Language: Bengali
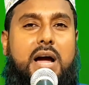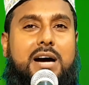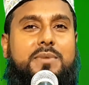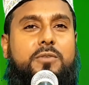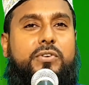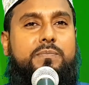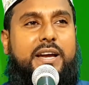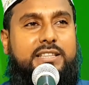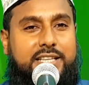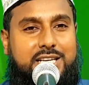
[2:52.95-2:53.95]
আমাফি
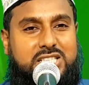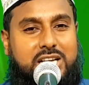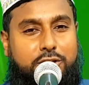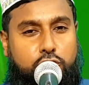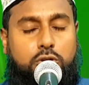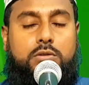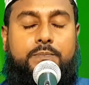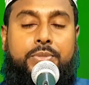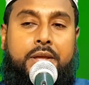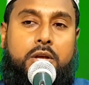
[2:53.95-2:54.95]
বাইতিকা সাইয়ুন
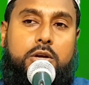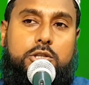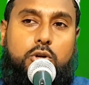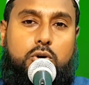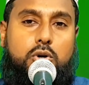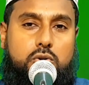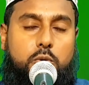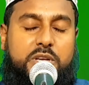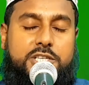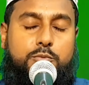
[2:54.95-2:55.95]
তখন
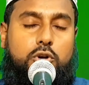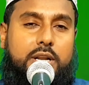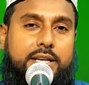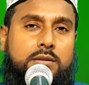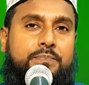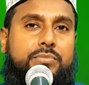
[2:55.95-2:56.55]
নবীজি বললেন